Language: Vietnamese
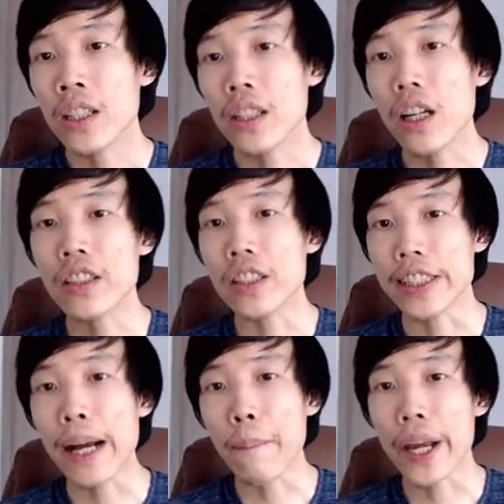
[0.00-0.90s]
đó là sự
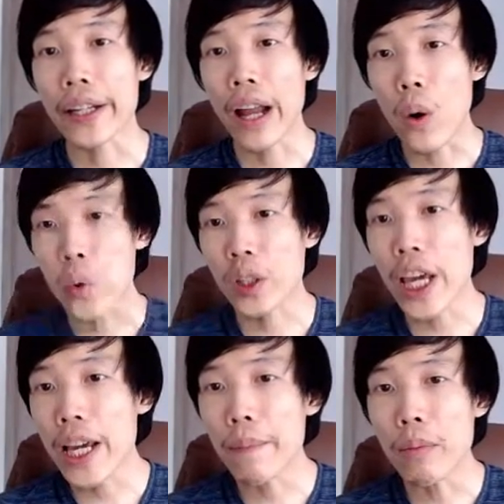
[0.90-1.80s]
khác biệt đầu
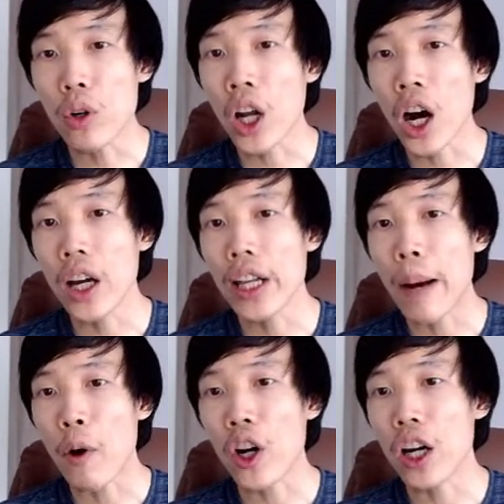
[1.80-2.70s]
tiên mình muốn nói là
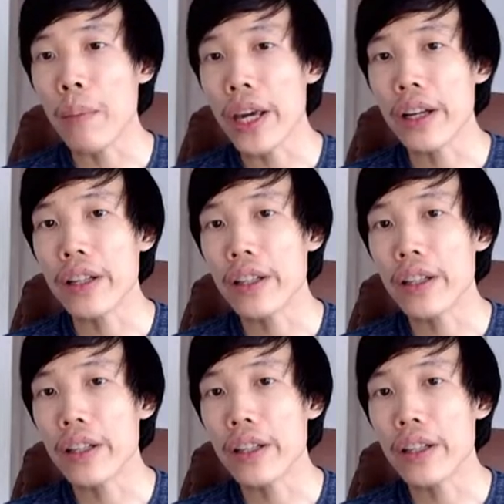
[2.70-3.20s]
một người biết